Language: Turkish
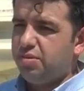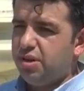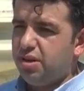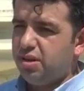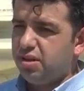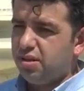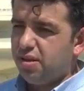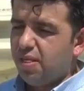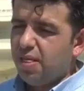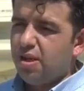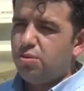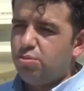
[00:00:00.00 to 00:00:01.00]
haberi
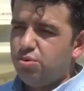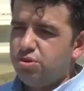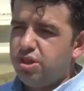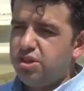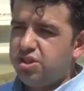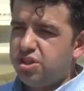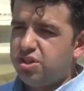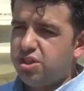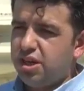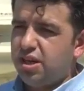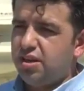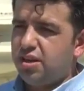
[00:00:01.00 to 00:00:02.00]
Musa Çıkıcı
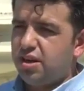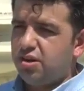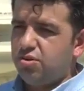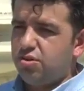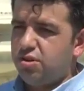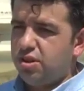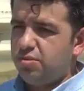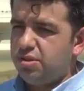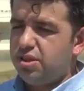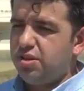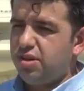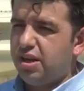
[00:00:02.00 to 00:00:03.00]
geldi karakoluna
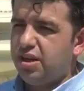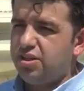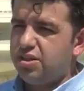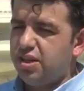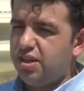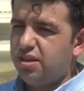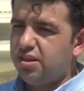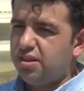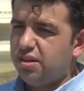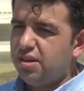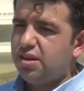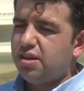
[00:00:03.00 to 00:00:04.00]
bir sivil araçta.
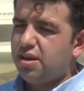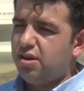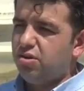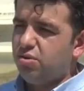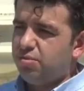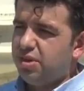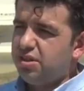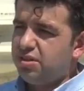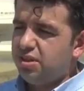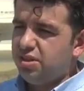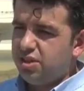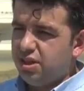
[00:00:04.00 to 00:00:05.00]
Karakol
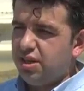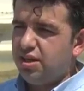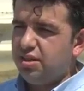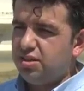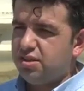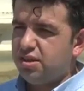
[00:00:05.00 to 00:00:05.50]
başına içeri girdi